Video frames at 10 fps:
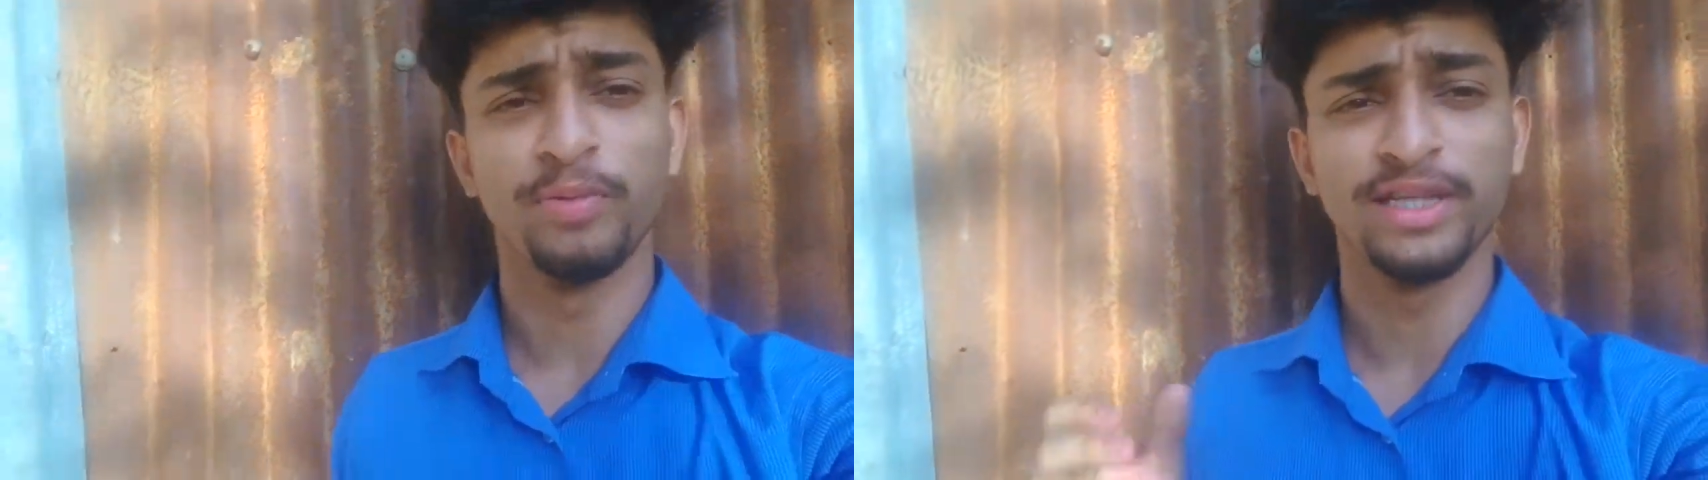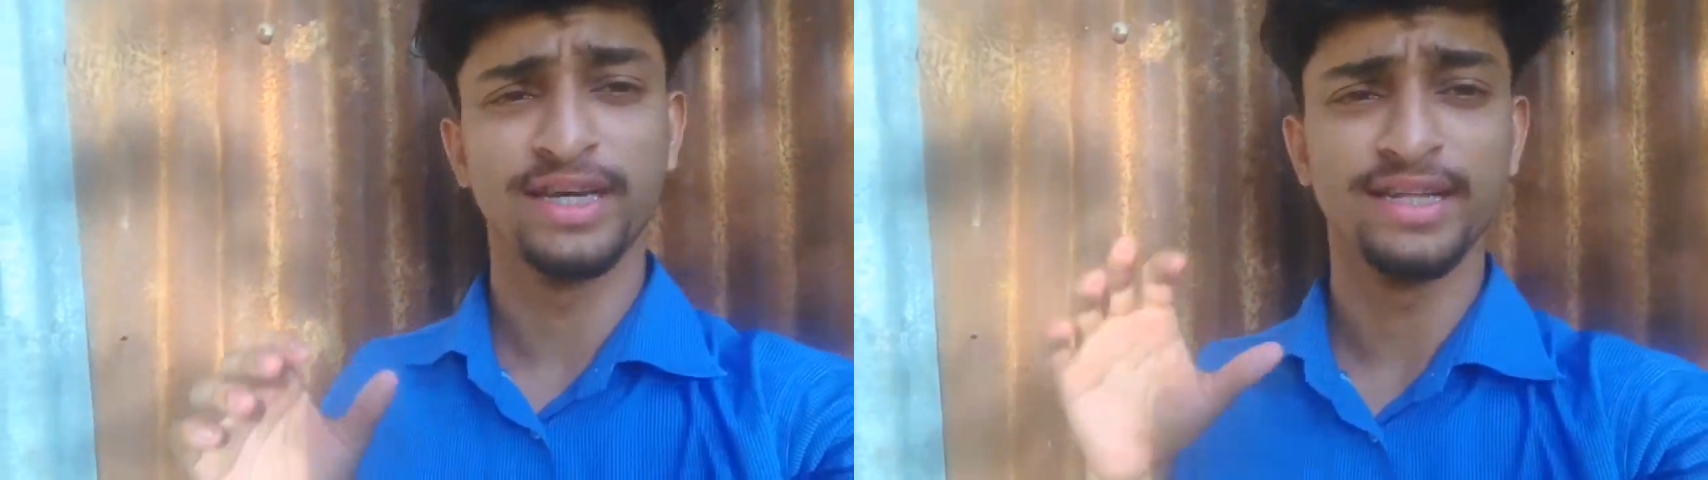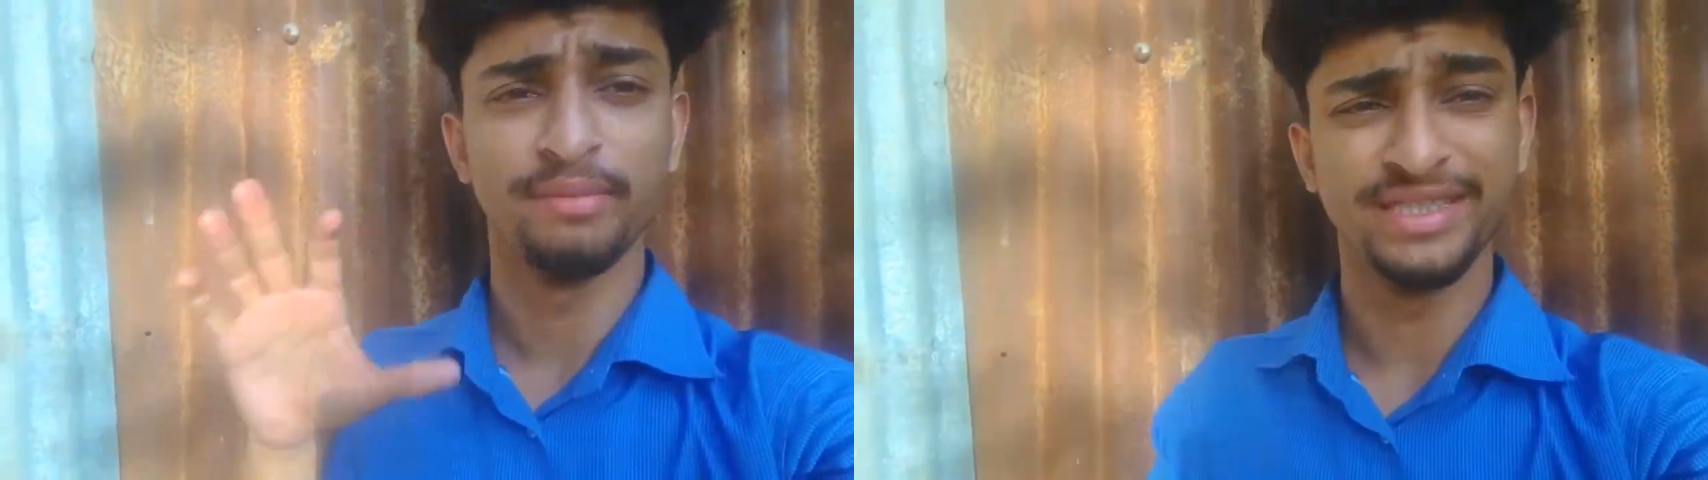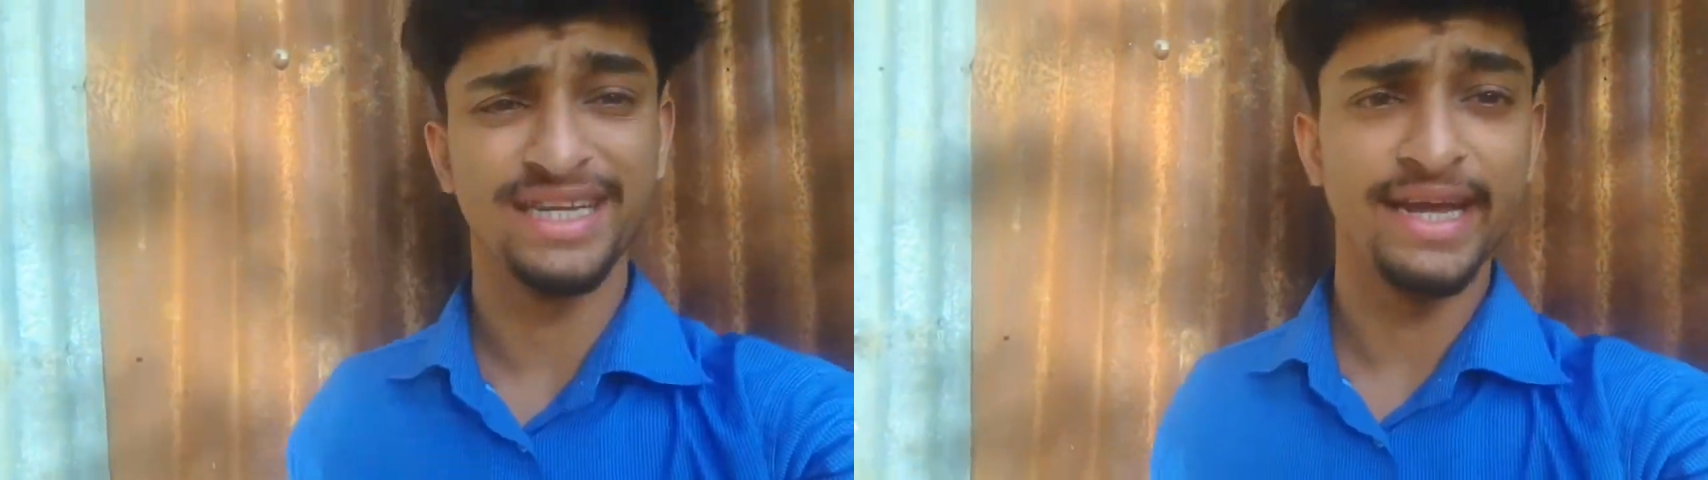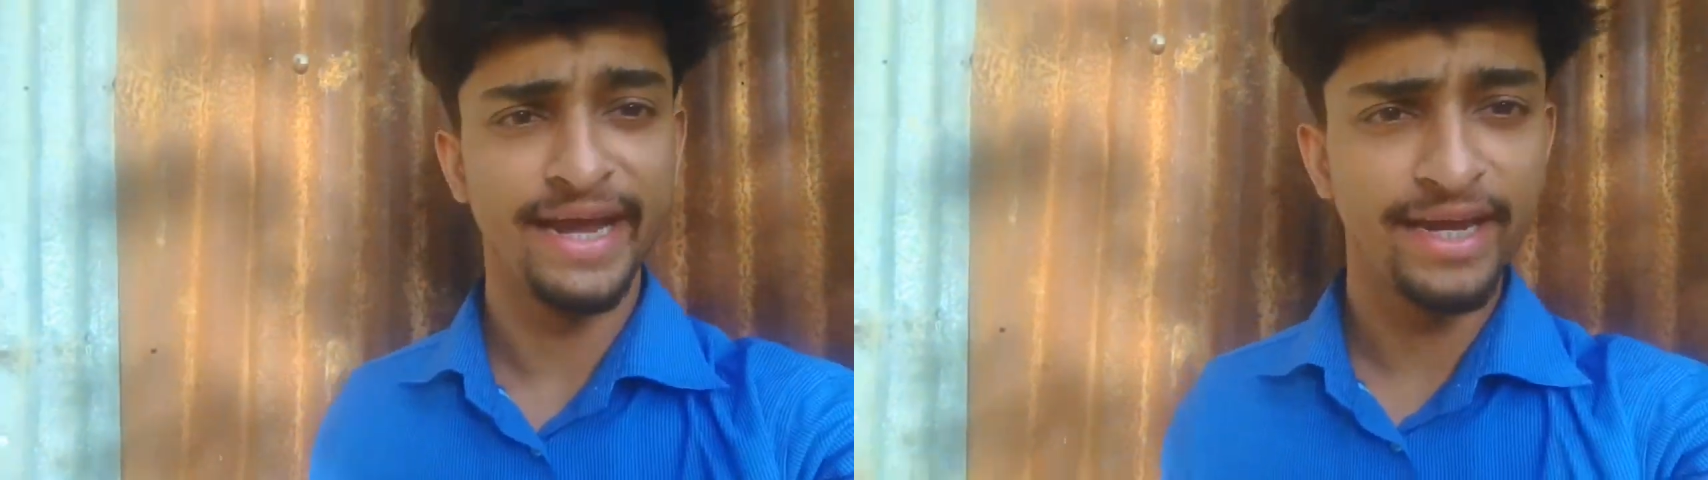बात कहते हैं
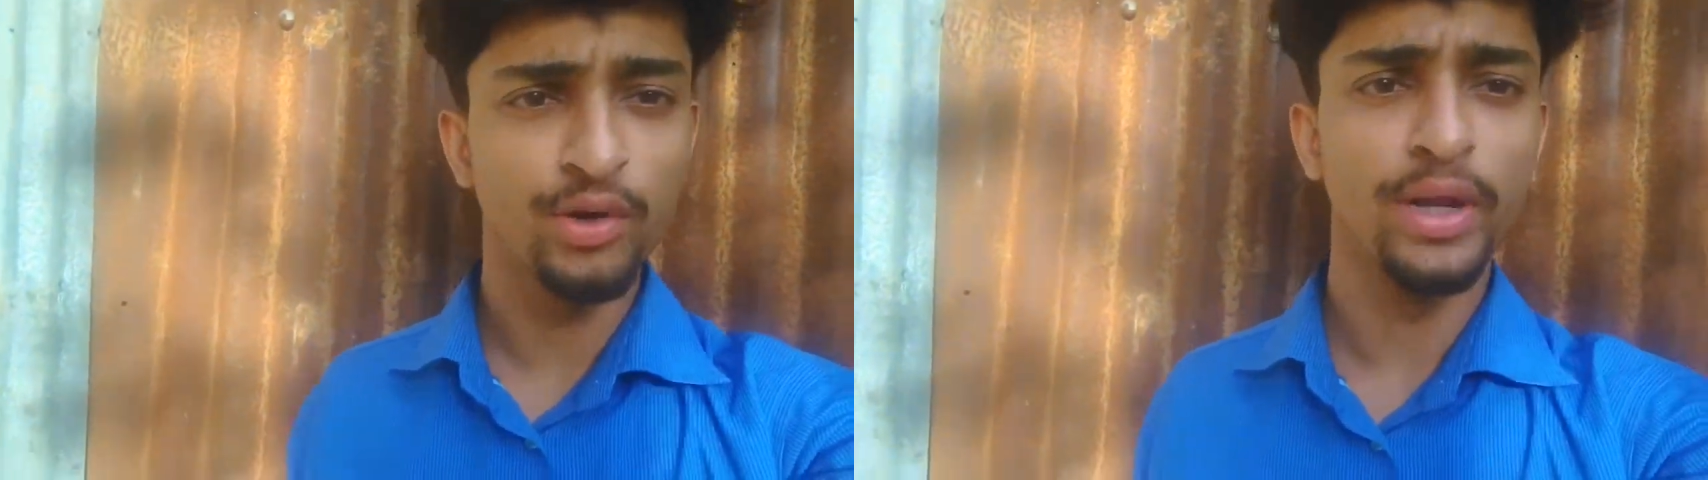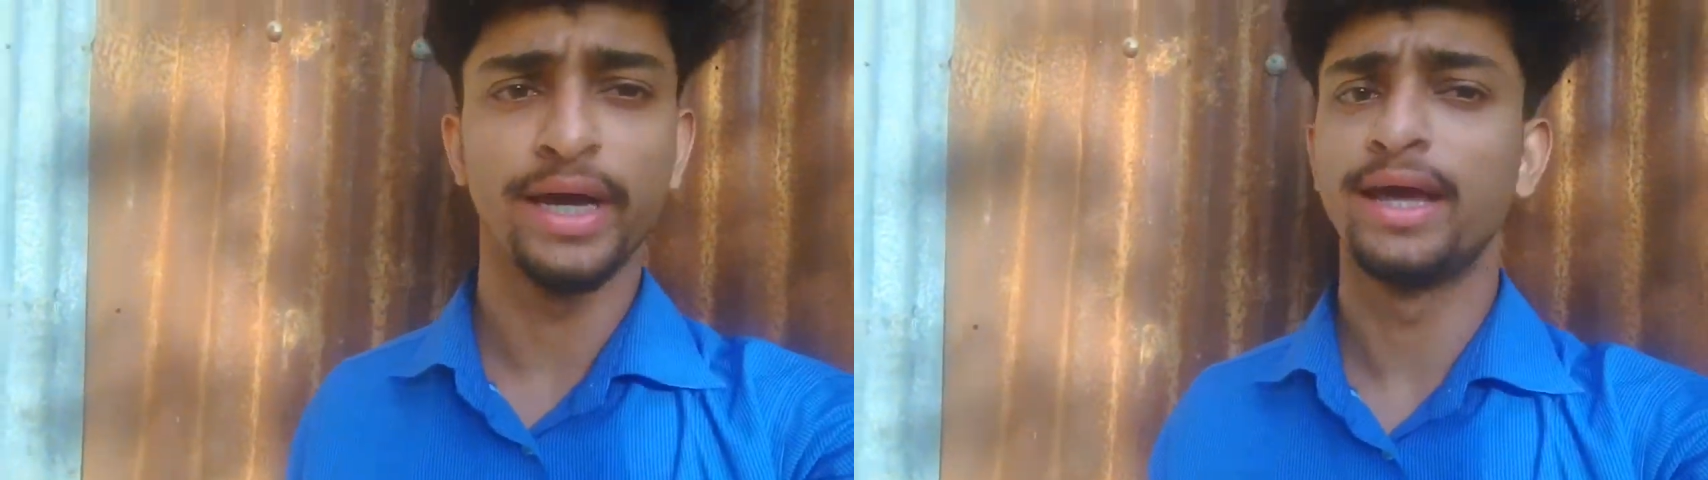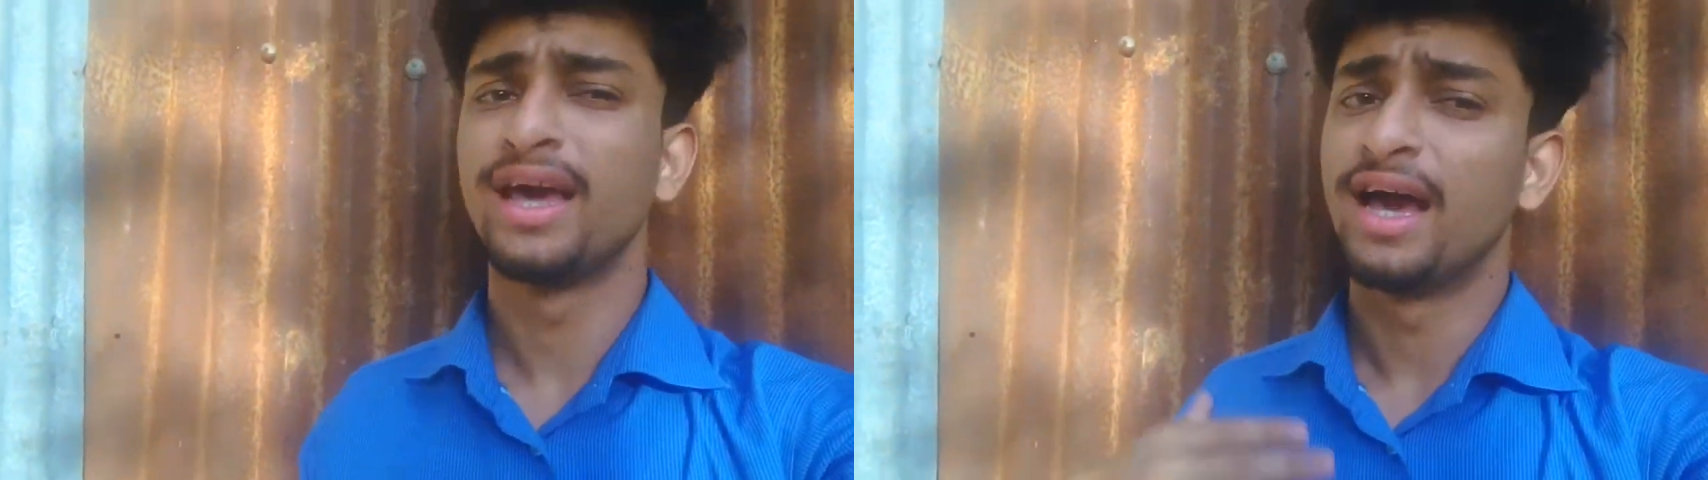बेसिकली हेट को लेकर